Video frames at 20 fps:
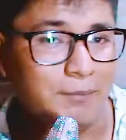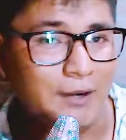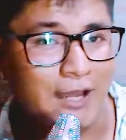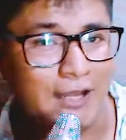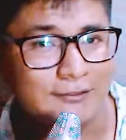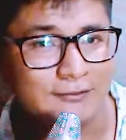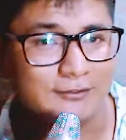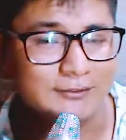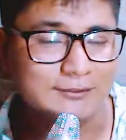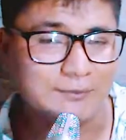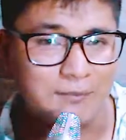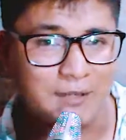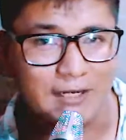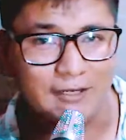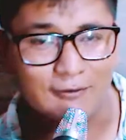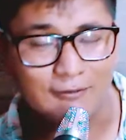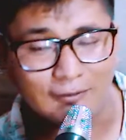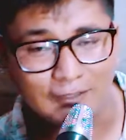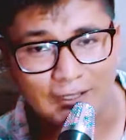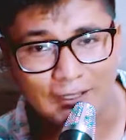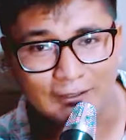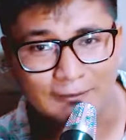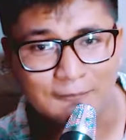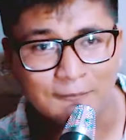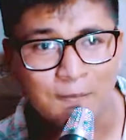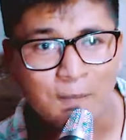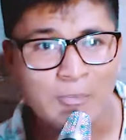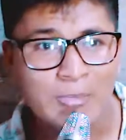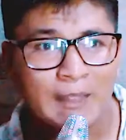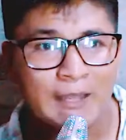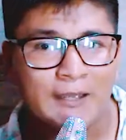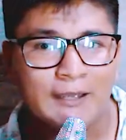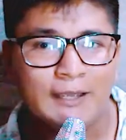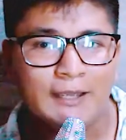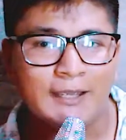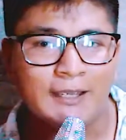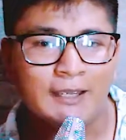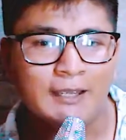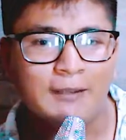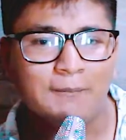plans, esa mariconada.
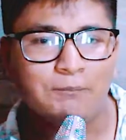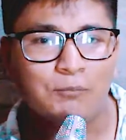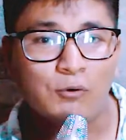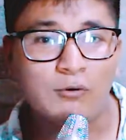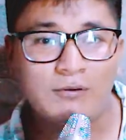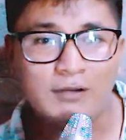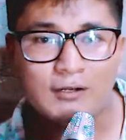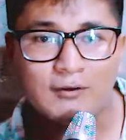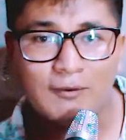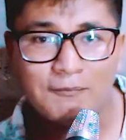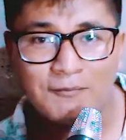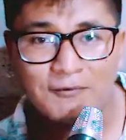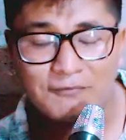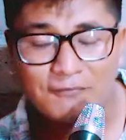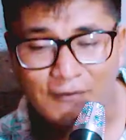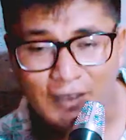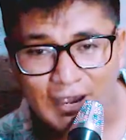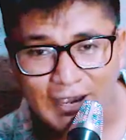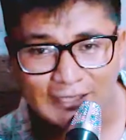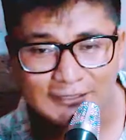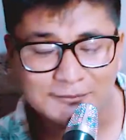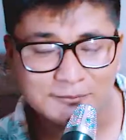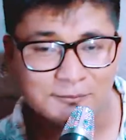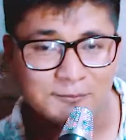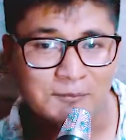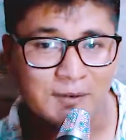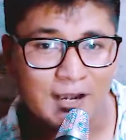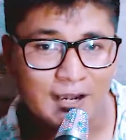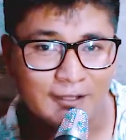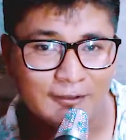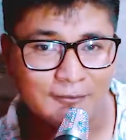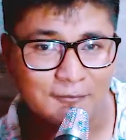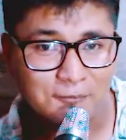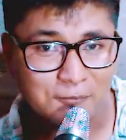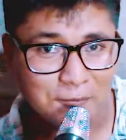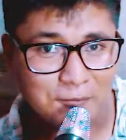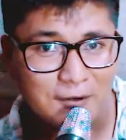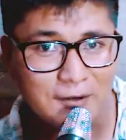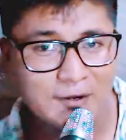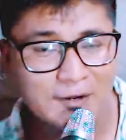Eh, publico en mi Facebook, mano,
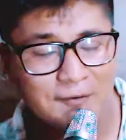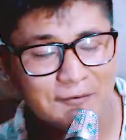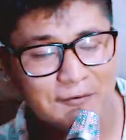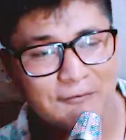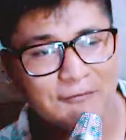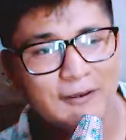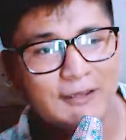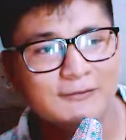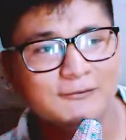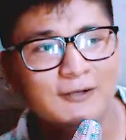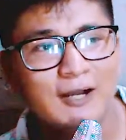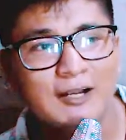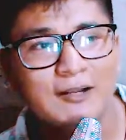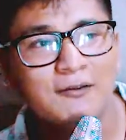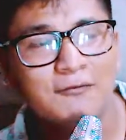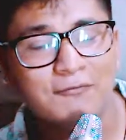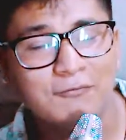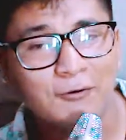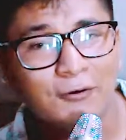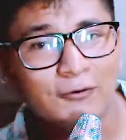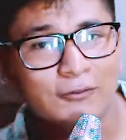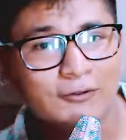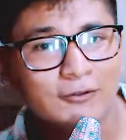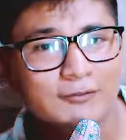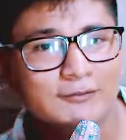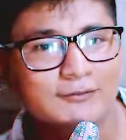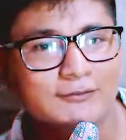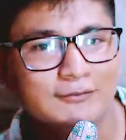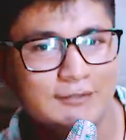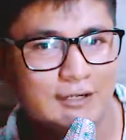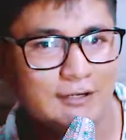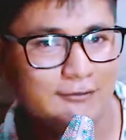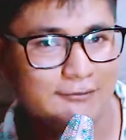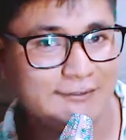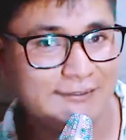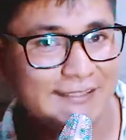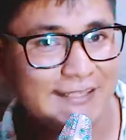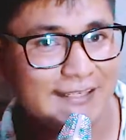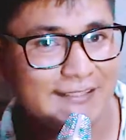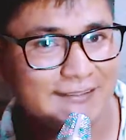publico en mi Facebook alguien fotos a
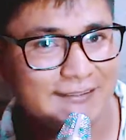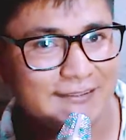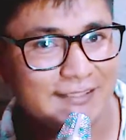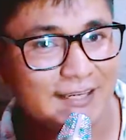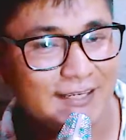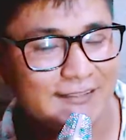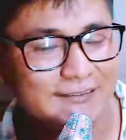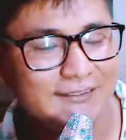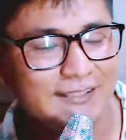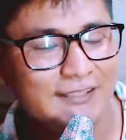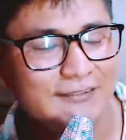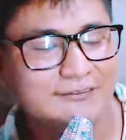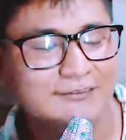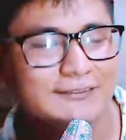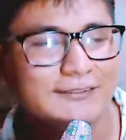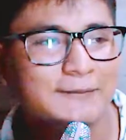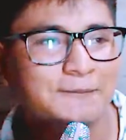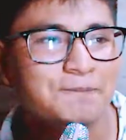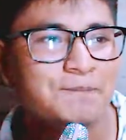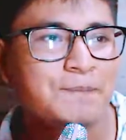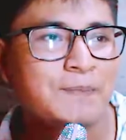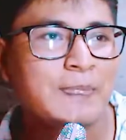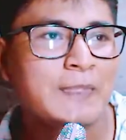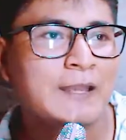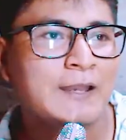los 16 años, ¿sabes? ¿ah?